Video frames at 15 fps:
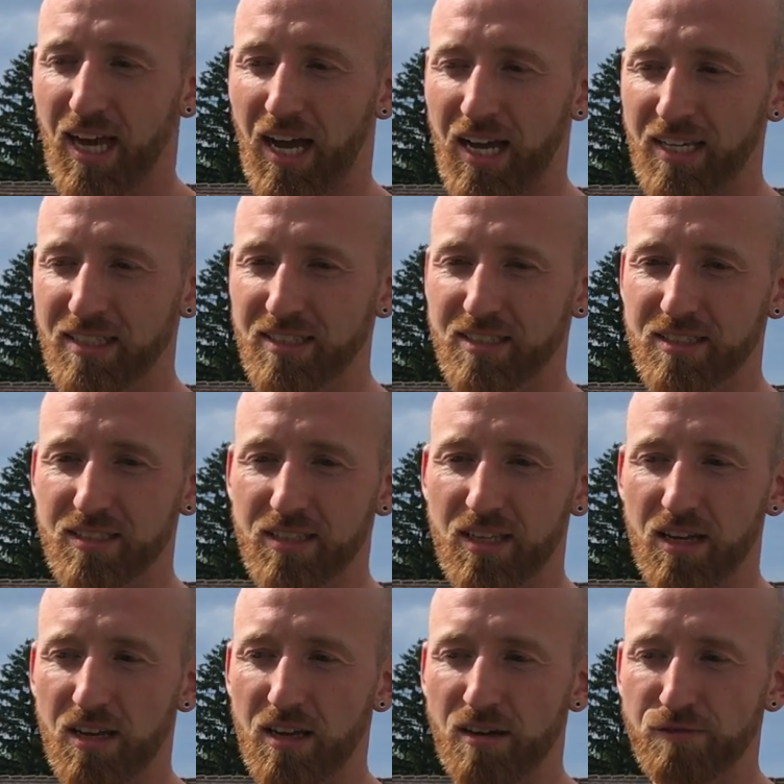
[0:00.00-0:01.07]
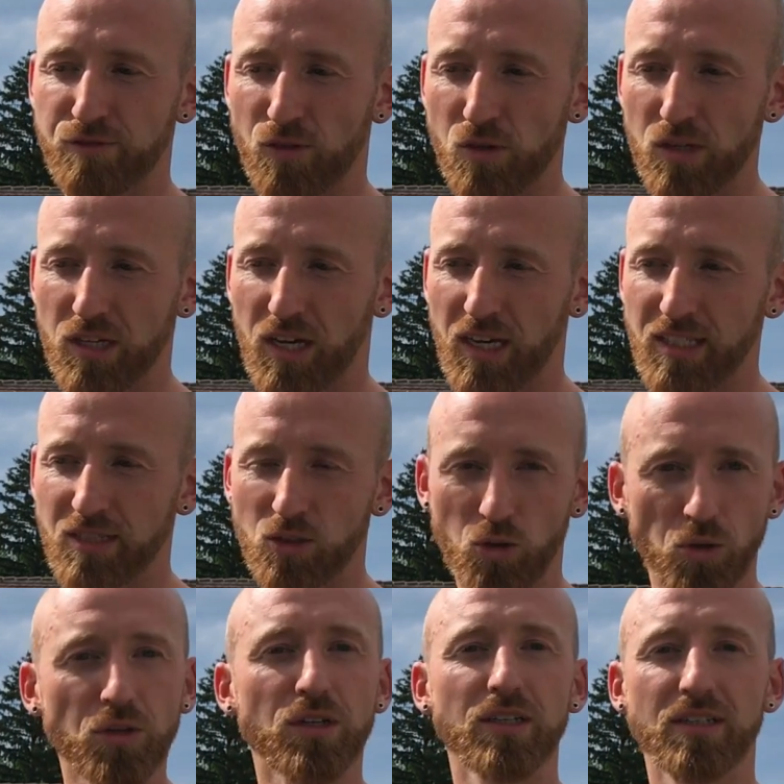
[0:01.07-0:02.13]
eines erfolgreichen,
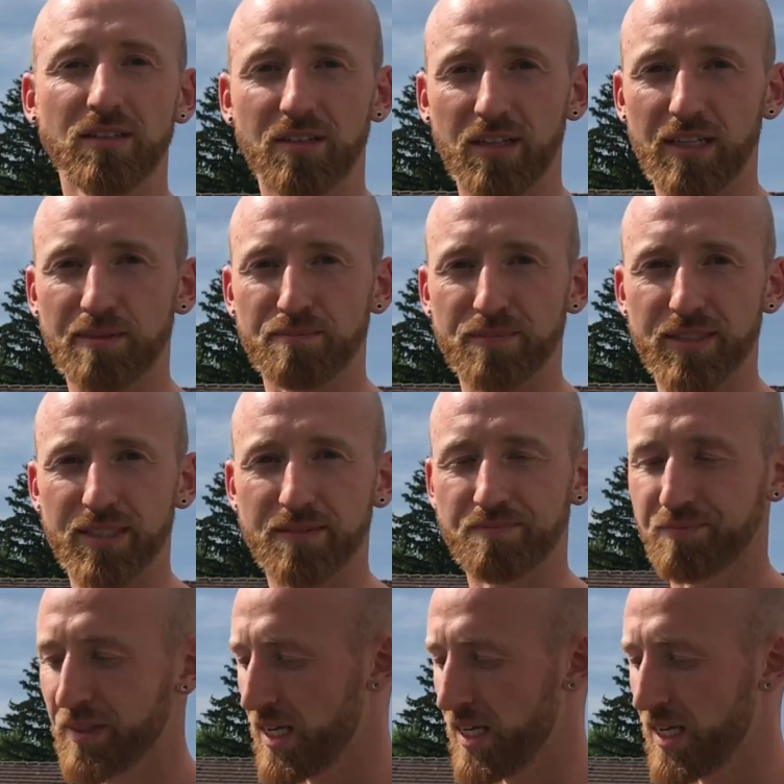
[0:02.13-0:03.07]
glücklichen Lebens.